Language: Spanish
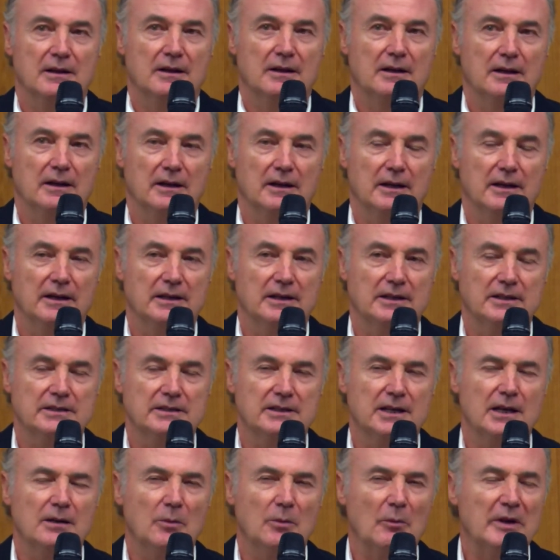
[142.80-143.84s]
Que es
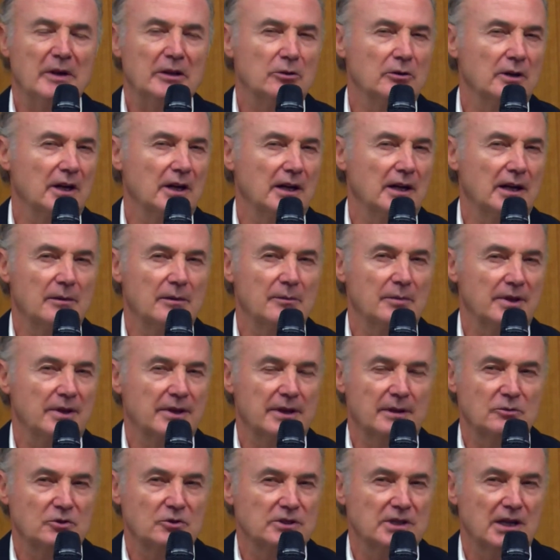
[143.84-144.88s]
el momento en el que
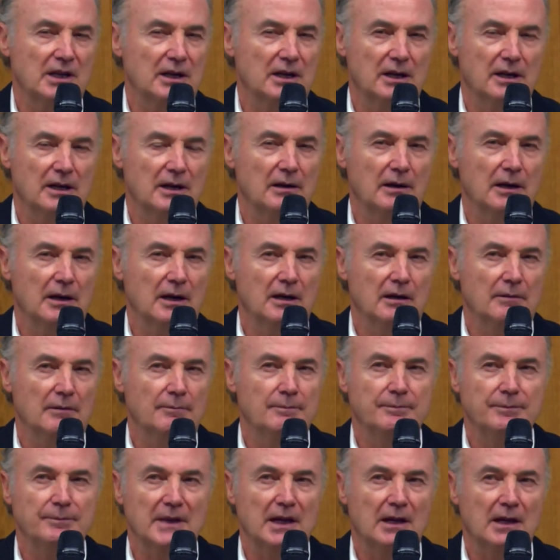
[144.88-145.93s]
empezamos a,
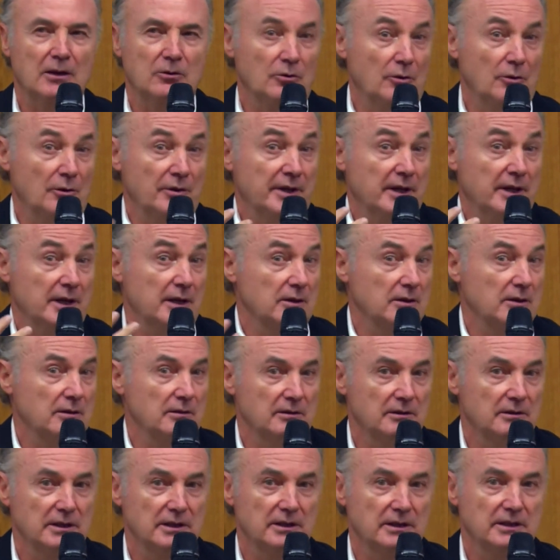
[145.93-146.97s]
a, conocer
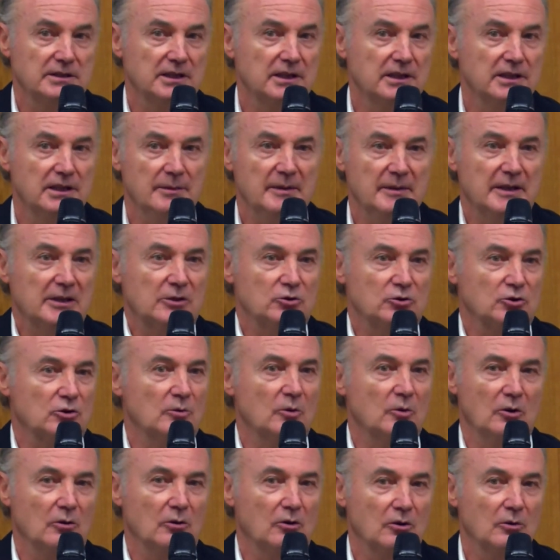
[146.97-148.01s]
eh, sentimientos
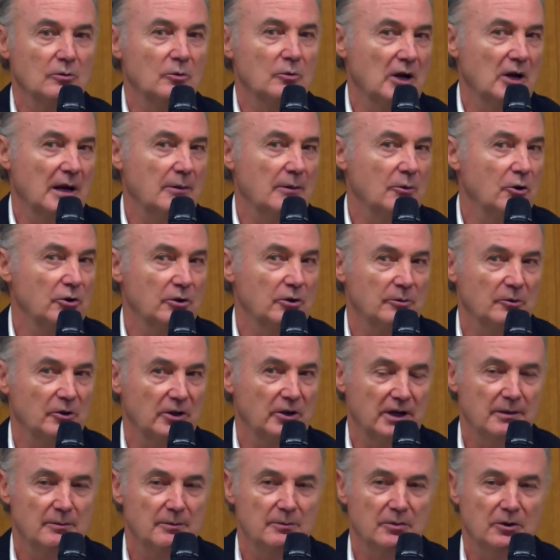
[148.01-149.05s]
como, como el amor, por
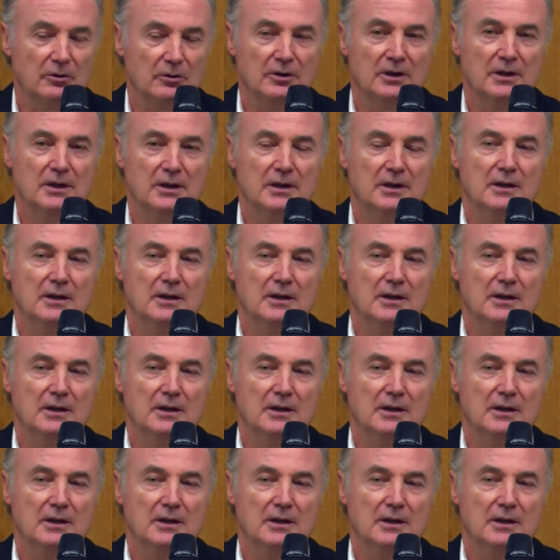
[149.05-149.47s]
ejemplo.